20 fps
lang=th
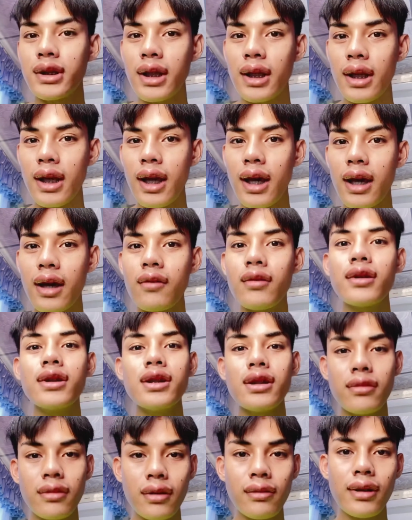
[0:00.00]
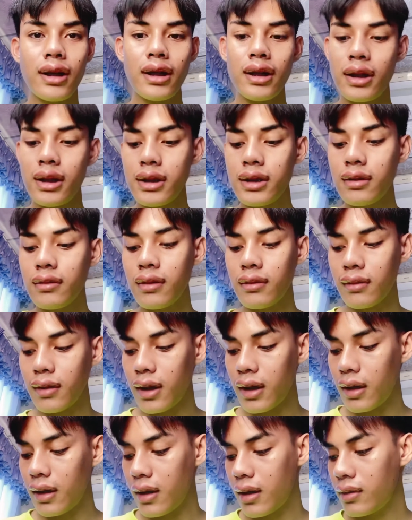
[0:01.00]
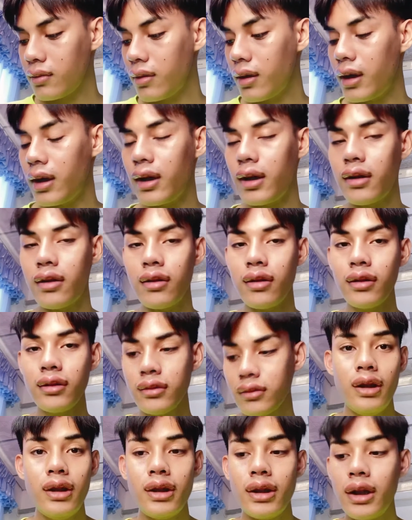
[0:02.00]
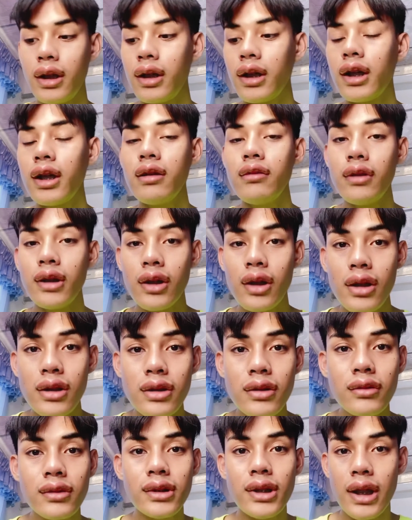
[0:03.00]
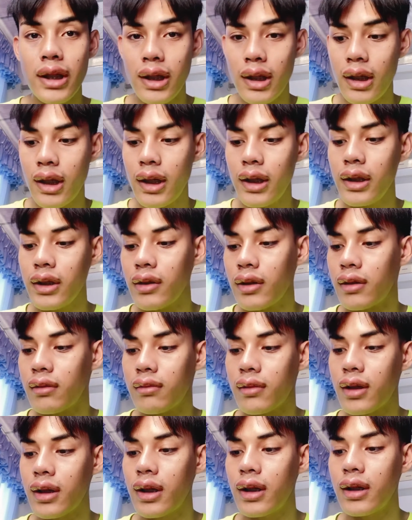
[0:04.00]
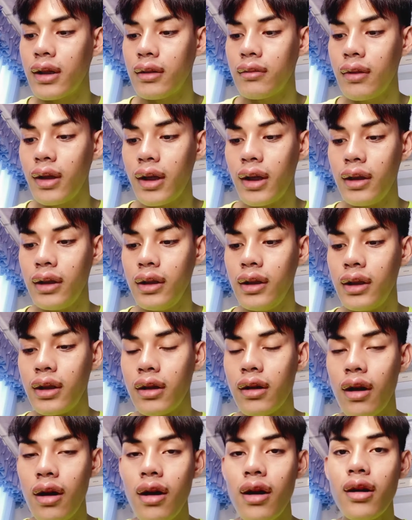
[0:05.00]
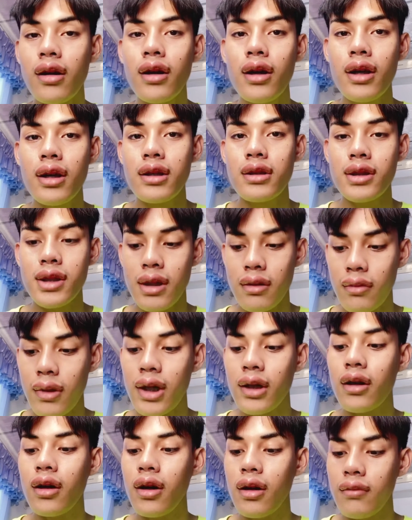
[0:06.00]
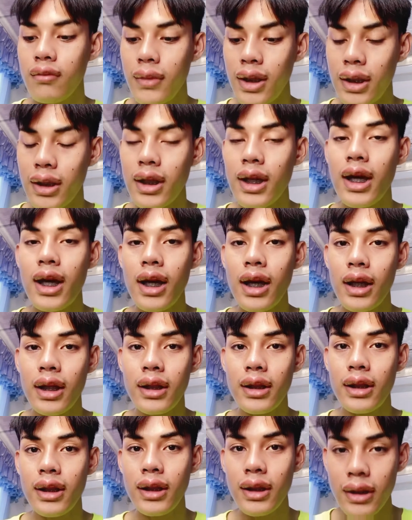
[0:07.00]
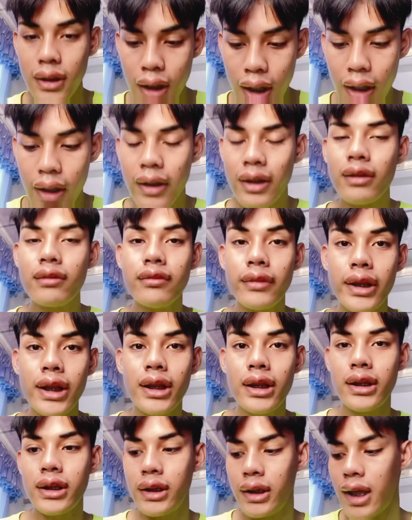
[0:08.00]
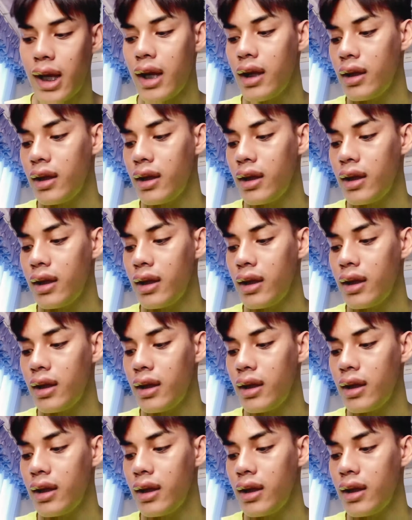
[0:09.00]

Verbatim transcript: จแล้วก็จะประมาณนี้สำหรับการล้างแผลเนาะหรือถ้าใครมีข้อสงสัยอะไรเกี่ยวกับการล้างแผลอีกก็สามารถคอมเมนต์ได้ที่ใต้คอมเมนต์เลยนะ